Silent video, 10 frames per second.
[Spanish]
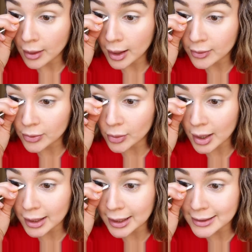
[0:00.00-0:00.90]
entro
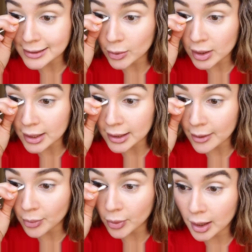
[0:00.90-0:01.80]
aquí a esta
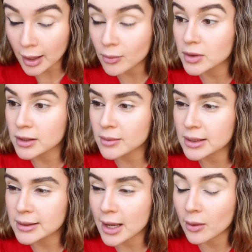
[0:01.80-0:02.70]
orillita porque muchas
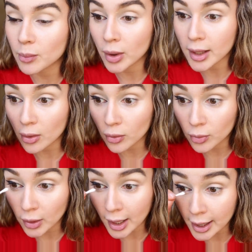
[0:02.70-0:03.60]
veces se puede
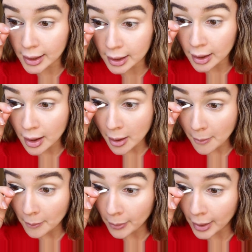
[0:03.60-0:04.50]
acumular
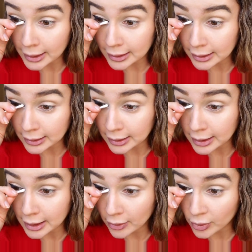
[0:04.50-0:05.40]
parte del
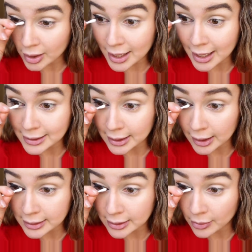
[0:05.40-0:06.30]
delineador y
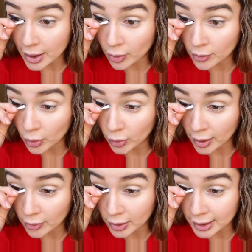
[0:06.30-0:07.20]
hacer que se vea como
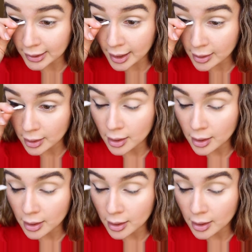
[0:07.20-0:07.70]
una bolita